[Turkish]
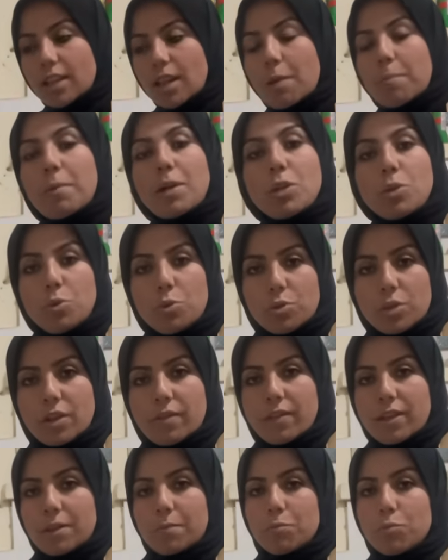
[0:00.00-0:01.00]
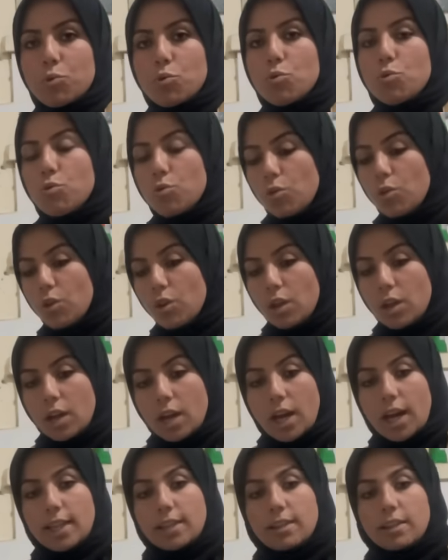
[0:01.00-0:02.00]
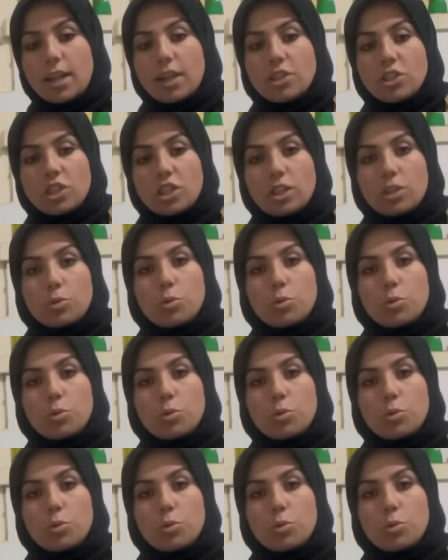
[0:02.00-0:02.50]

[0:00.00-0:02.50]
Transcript: yapmayı çok severim. Çünkü hani danışıklı